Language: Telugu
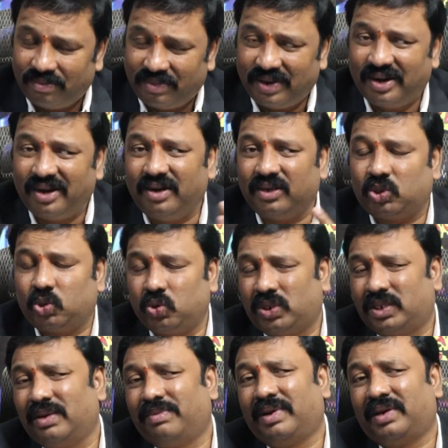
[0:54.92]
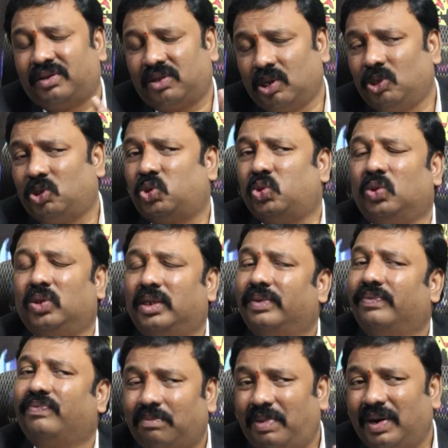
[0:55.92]
మీరు వెళ్ళి చూస్తే మీకు తెలుస్తుంది
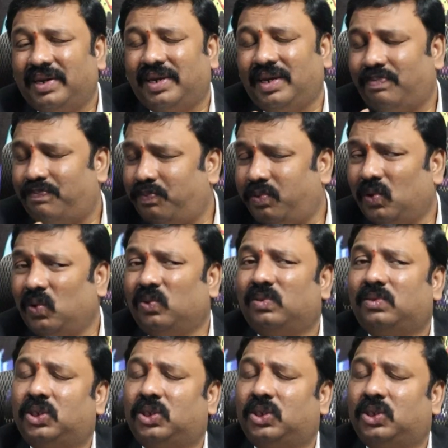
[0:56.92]
బట్ ఇప్పుడు